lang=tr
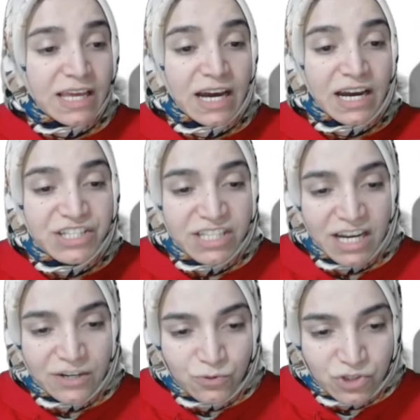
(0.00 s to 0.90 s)

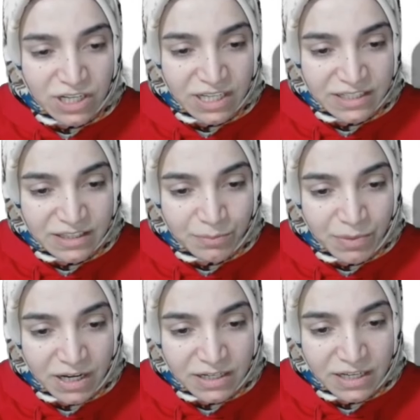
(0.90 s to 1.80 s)
Aciner hücrelerinde
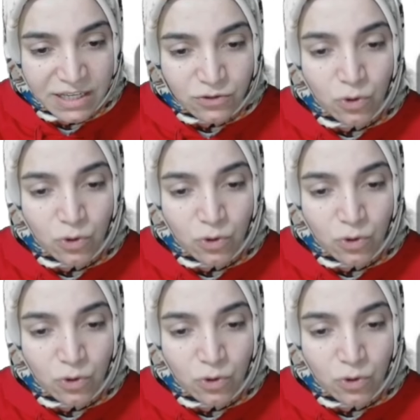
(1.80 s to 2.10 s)
pankreas